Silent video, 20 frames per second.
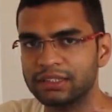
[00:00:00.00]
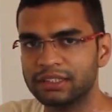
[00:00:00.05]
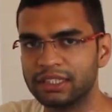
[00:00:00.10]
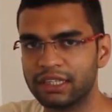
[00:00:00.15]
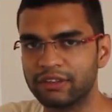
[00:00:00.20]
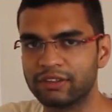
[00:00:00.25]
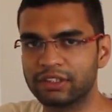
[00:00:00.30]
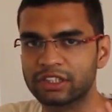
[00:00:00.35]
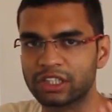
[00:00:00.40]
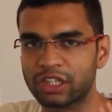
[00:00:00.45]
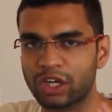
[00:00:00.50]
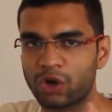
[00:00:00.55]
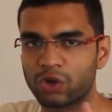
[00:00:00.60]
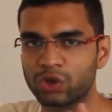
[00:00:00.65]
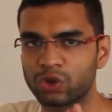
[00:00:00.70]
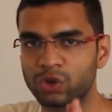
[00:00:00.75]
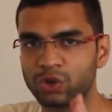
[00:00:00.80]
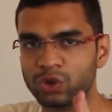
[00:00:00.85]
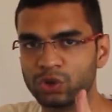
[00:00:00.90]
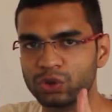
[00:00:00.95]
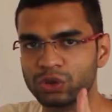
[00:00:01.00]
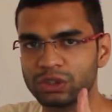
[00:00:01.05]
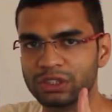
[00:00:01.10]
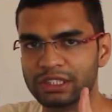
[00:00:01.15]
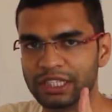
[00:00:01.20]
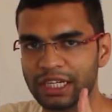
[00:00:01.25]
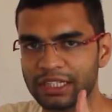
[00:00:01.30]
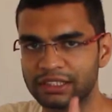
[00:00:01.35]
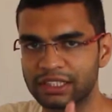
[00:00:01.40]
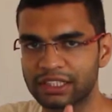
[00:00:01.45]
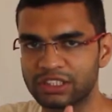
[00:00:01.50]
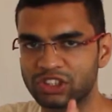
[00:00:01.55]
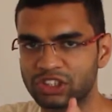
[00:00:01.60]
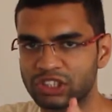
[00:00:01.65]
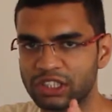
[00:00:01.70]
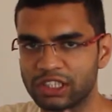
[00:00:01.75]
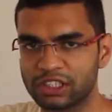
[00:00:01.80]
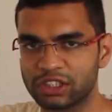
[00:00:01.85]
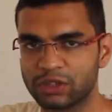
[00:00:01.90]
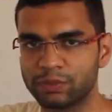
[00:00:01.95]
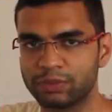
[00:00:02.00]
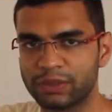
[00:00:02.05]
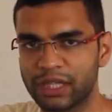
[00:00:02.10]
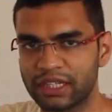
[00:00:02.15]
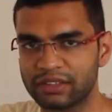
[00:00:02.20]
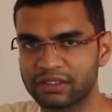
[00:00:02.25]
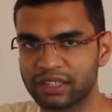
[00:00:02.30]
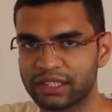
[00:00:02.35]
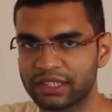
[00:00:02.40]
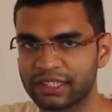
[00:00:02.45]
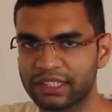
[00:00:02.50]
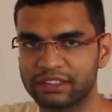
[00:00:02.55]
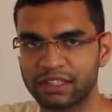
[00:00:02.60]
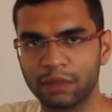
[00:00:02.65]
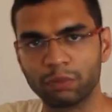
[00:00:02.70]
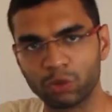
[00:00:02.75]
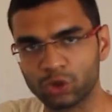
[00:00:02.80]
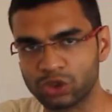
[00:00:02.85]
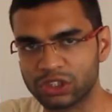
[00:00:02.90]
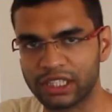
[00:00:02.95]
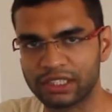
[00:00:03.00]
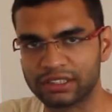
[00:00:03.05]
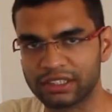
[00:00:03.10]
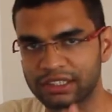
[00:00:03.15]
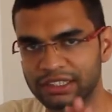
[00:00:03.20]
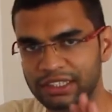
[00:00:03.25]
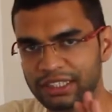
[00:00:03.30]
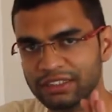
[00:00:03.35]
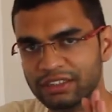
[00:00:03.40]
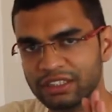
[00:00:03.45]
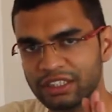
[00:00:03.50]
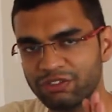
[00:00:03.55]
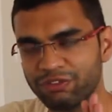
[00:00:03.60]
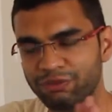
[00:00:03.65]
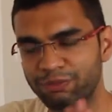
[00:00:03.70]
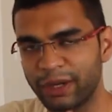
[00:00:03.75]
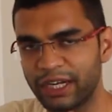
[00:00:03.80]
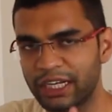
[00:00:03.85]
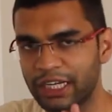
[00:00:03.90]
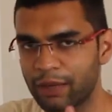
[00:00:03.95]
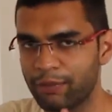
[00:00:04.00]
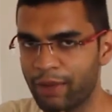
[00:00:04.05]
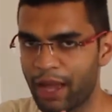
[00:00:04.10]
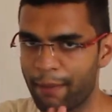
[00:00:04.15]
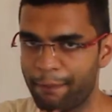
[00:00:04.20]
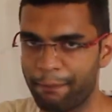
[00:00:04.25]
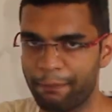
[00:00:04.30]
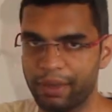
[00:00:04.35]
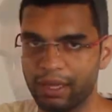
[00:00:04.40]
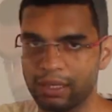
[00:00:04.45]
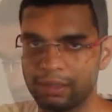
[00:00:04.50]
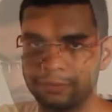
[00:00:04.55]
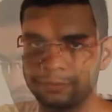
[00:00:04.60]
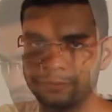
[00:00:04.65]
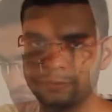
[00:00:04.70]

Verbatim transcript: सेविंग्स अकाउंट को ट्रांजैक्शन है सब देख सकते हैं सब कुछ देख सकते हैं सिर्फ पेटीएम ऐप पे